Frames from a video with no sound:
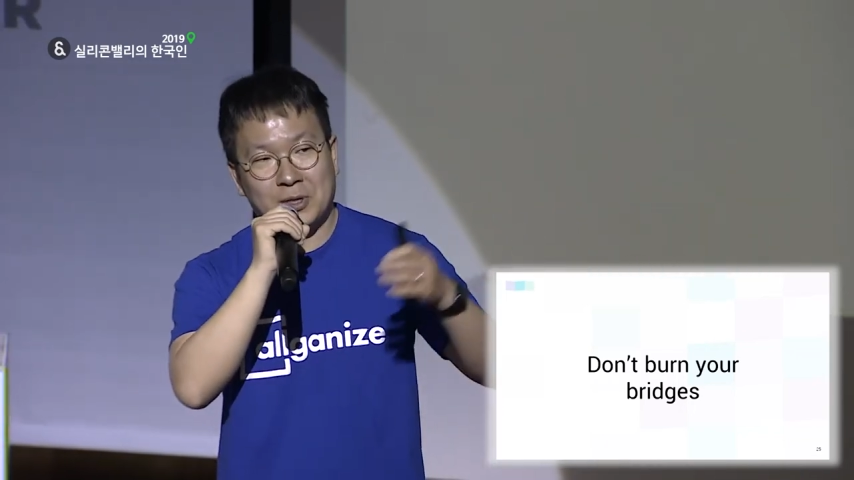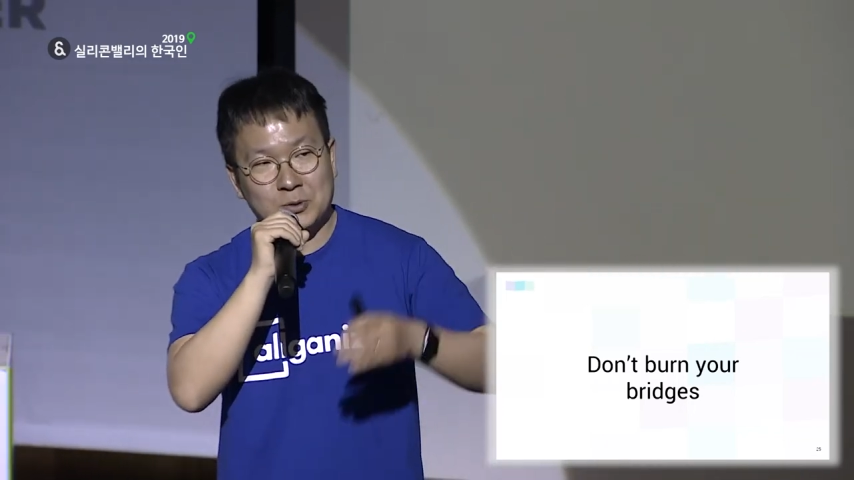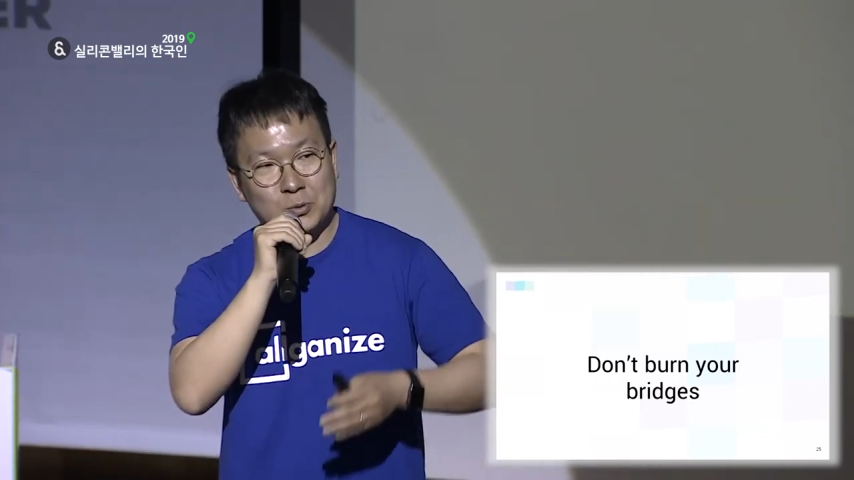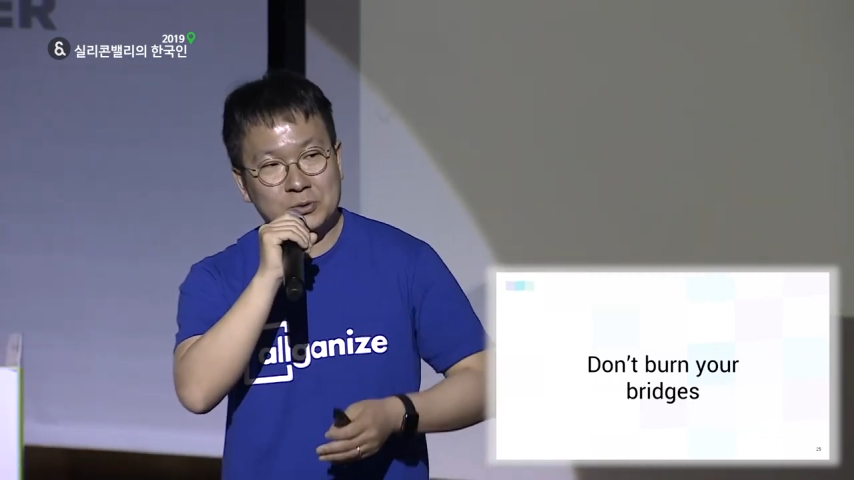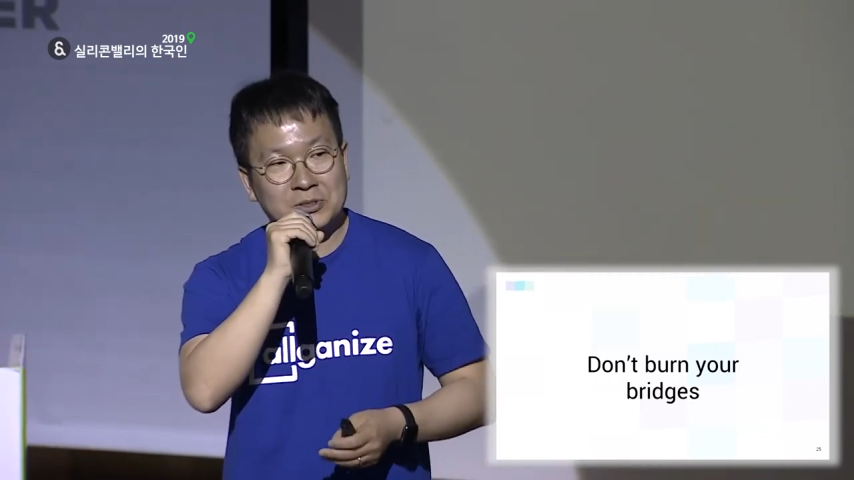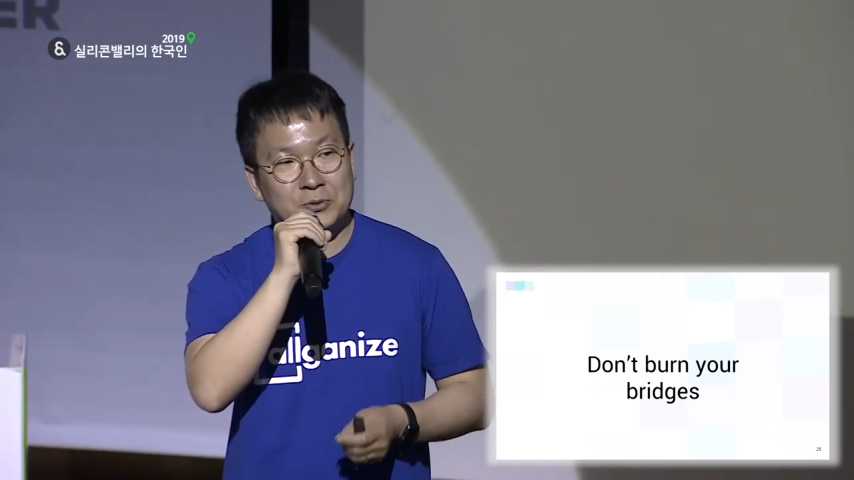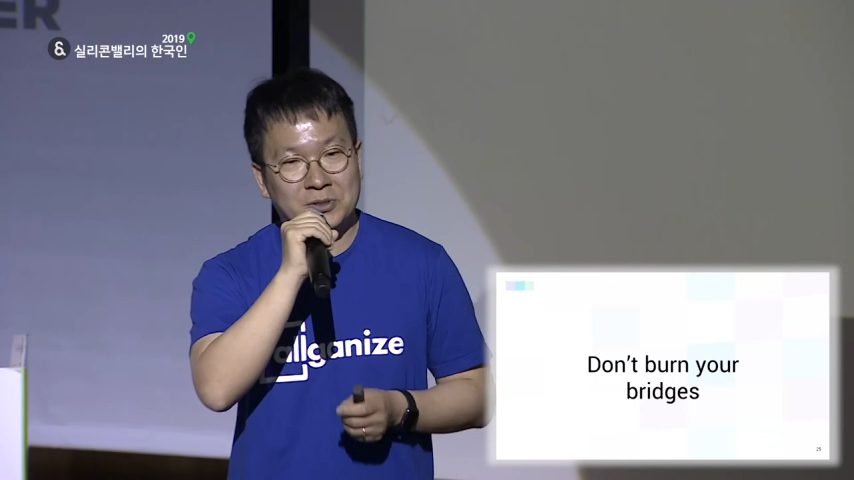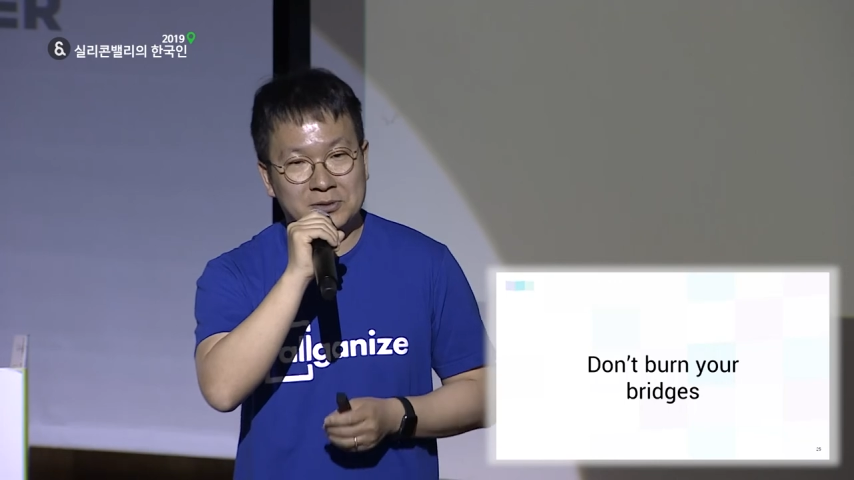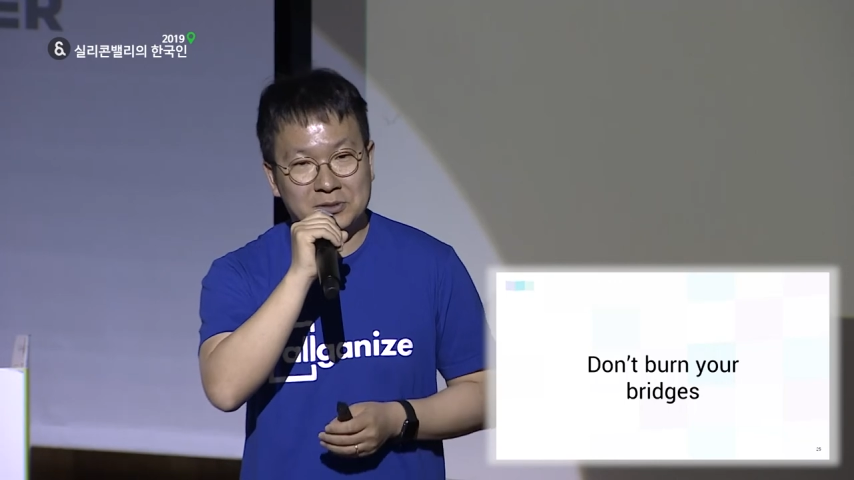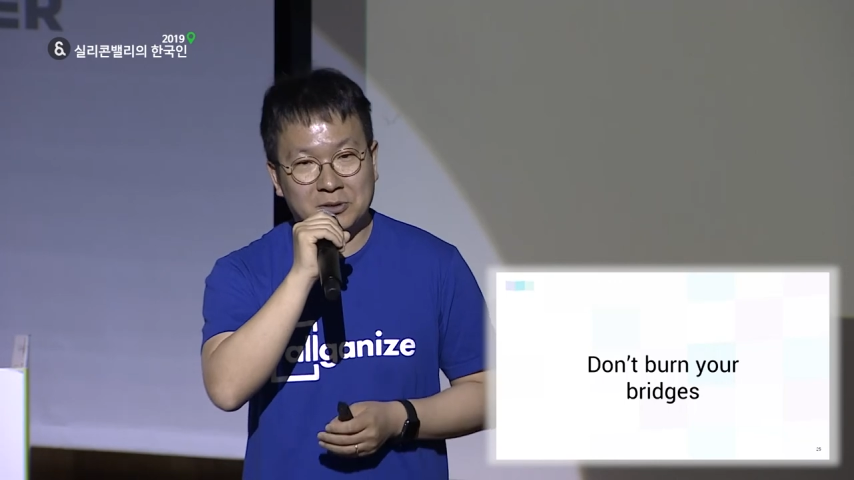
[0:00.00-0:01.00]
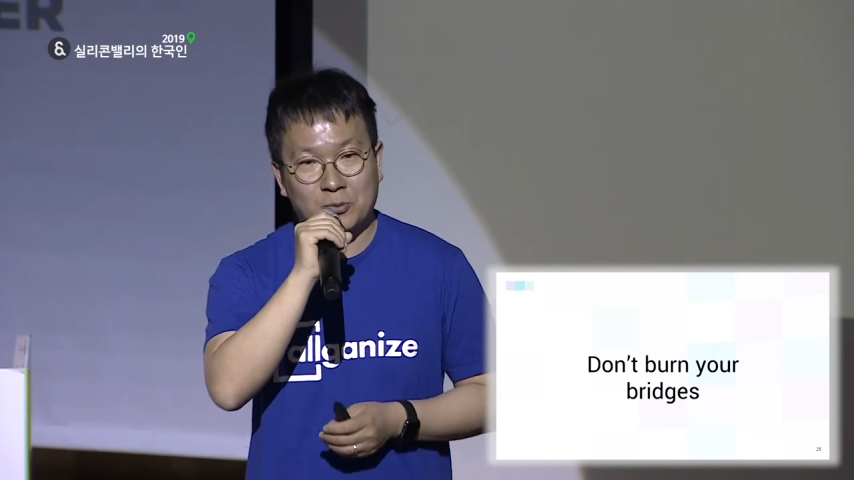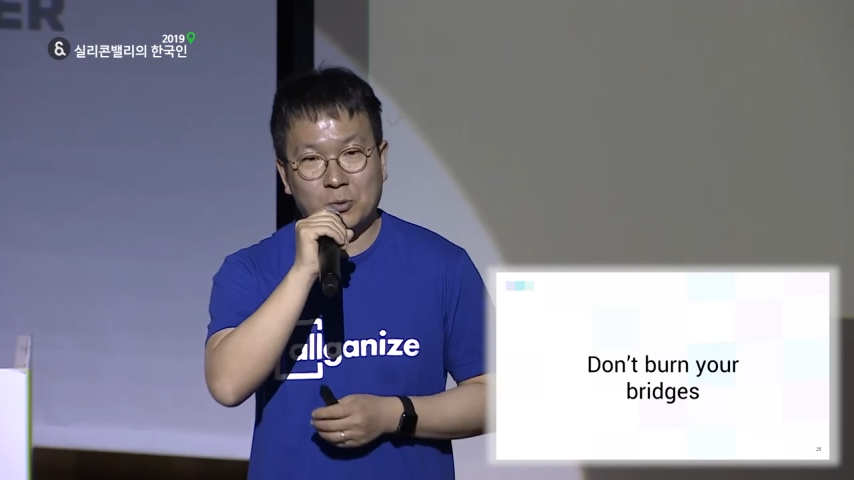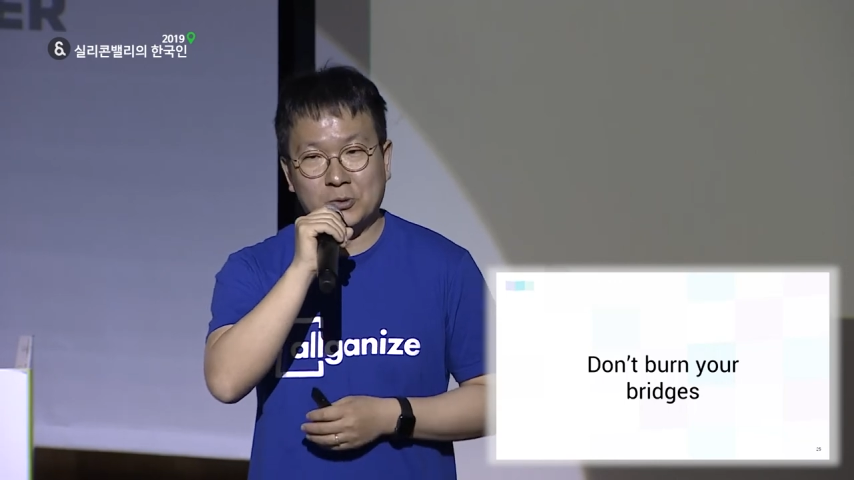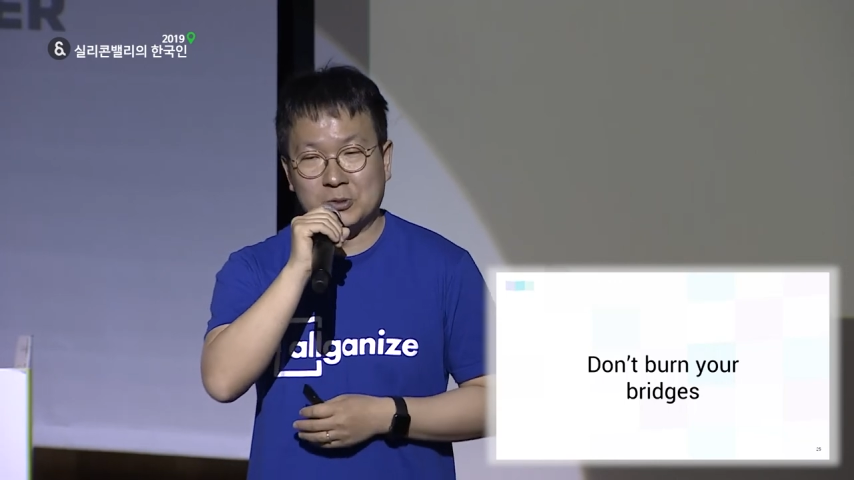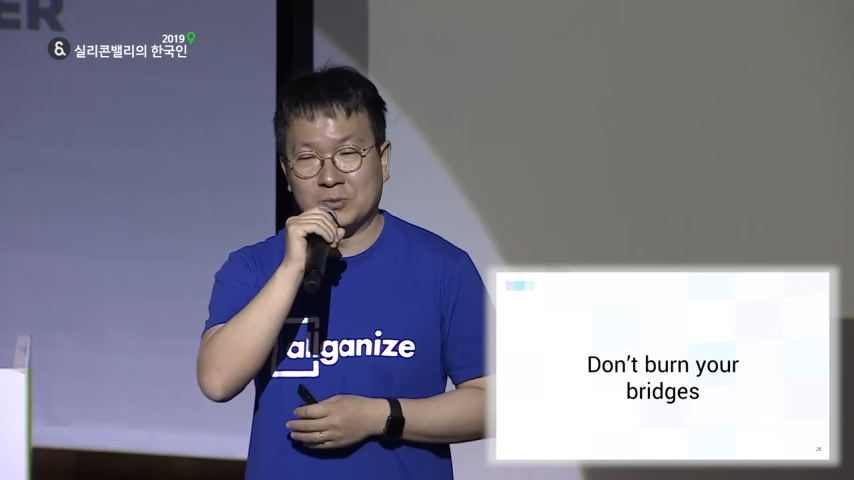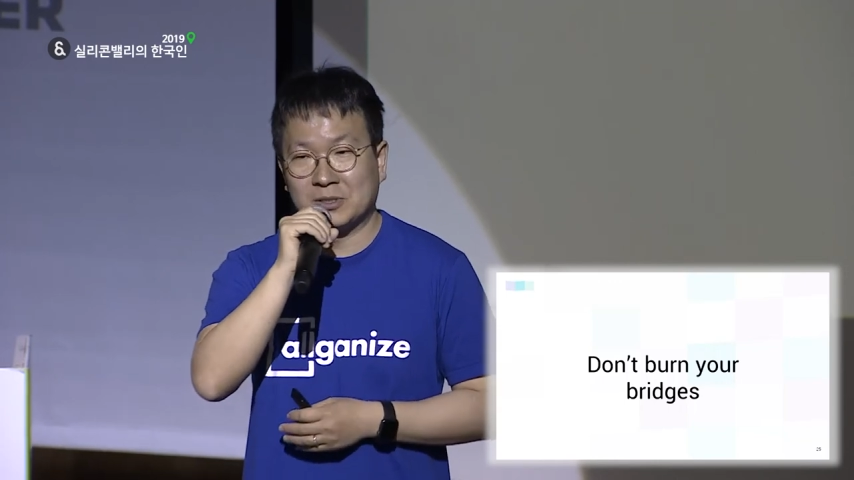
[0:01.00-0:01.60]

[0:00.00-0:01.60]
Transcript: 좋은 인연을 이어지는 걸 보고 있습니다.